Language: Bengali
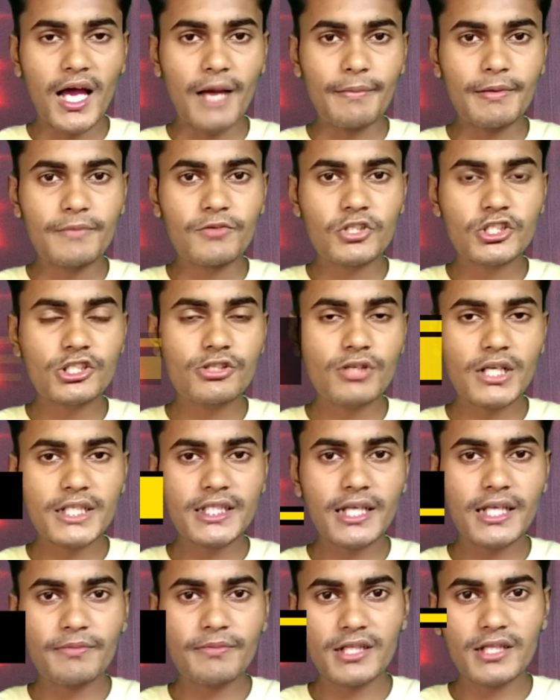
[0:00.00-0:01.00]
আমি মসিউল
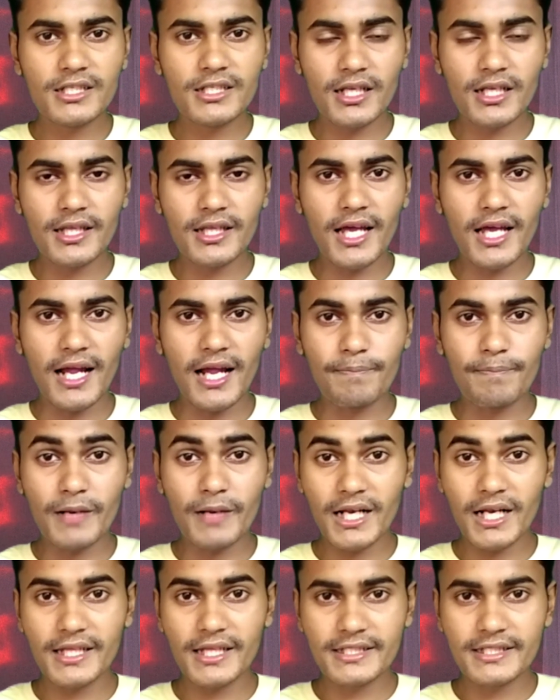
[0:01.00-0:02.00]
আছি আপনাদের সাথে আর
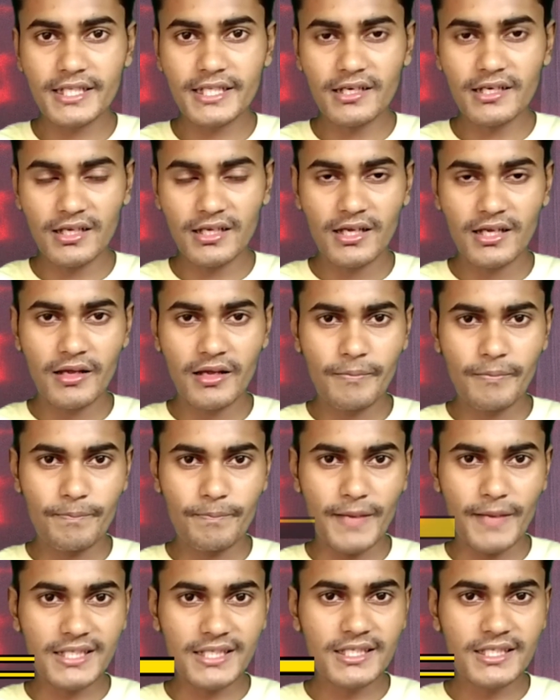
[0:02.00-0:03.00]
আপনারা দেখছেন
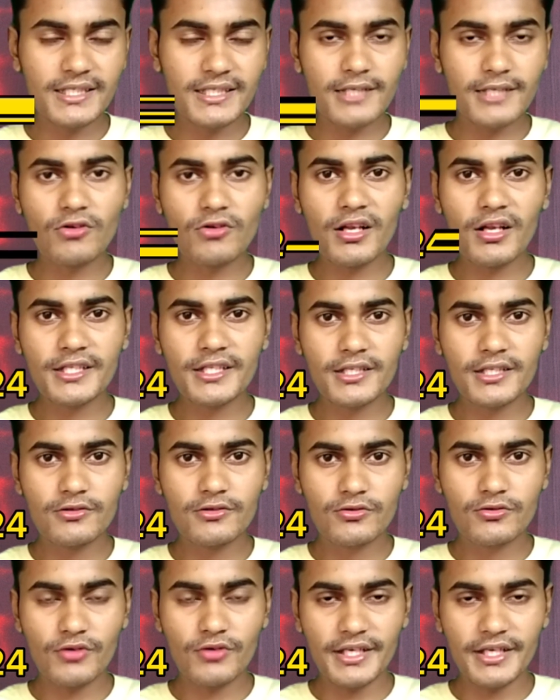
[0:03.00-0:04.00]
বেসিক টেকনোলজি
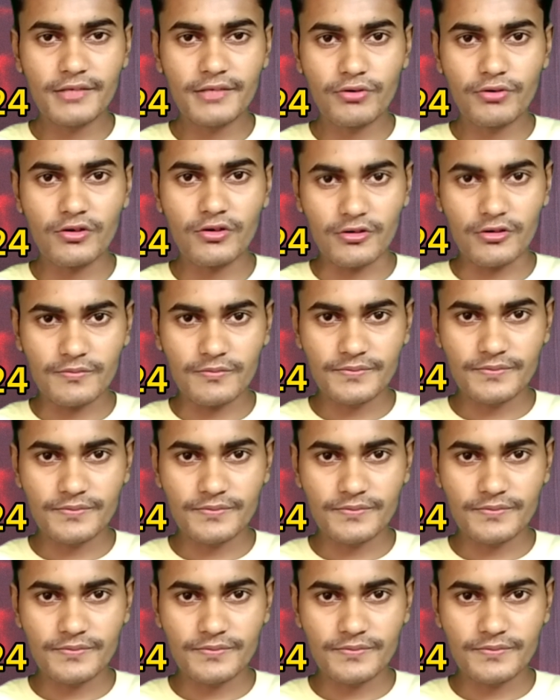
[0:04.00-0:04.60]
টোয়েন্টি ফোর